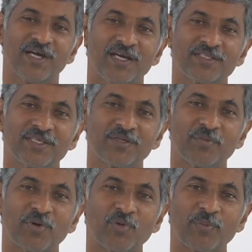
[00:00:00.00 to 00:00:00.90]
అయితే
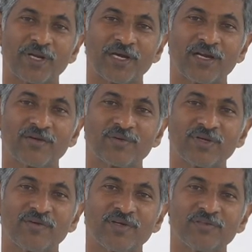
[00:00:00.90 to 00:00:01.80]
బరువు
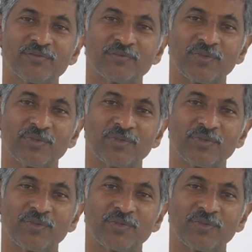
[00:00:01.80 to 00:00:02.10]
పెరగాలనుకునే వాళ్ళు